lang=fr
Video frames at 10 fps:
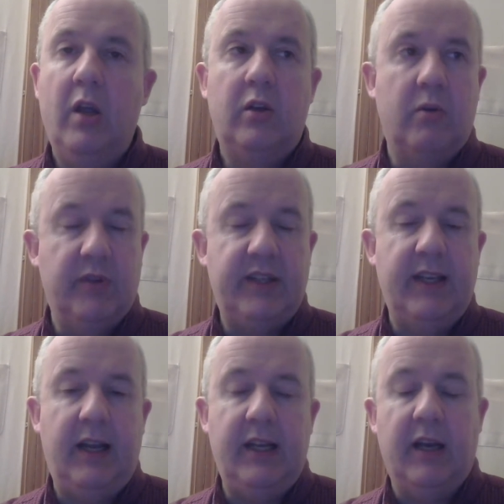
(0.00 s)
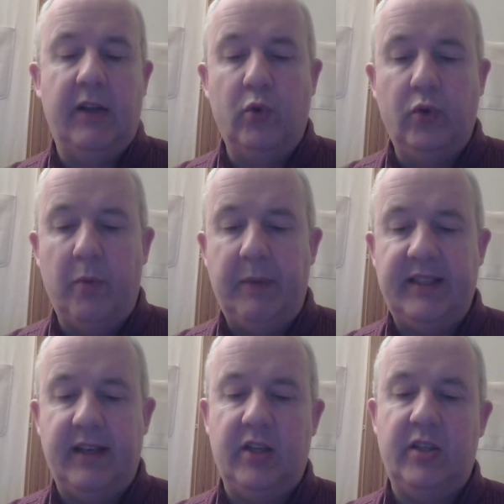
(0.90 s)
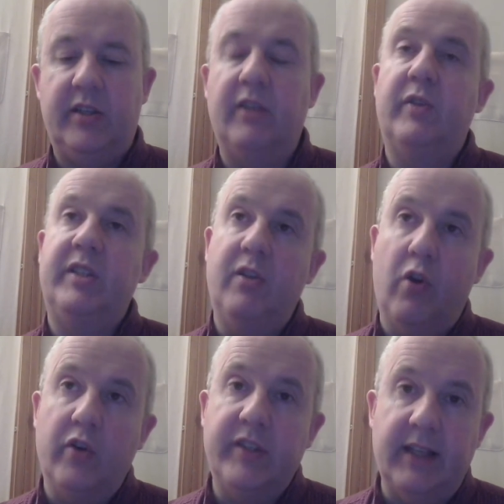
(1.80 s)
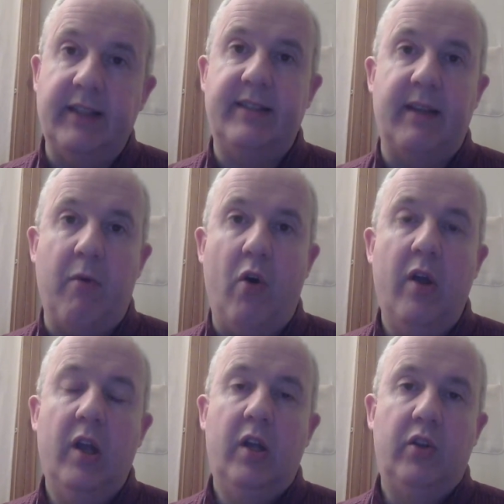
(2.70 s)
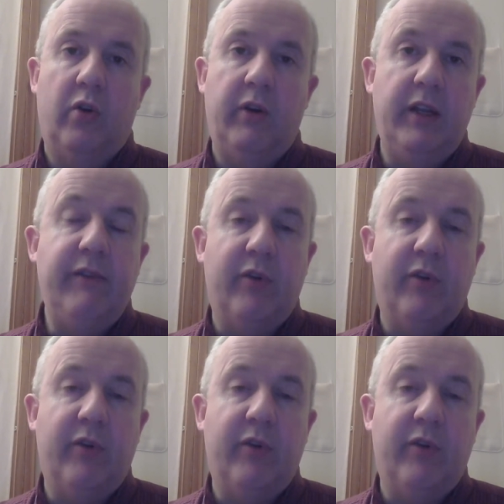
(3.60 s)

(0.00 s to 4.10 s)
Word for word: commencer à lire un autre passage, cette fois-ci dans l'Ancien Testament, dans le livre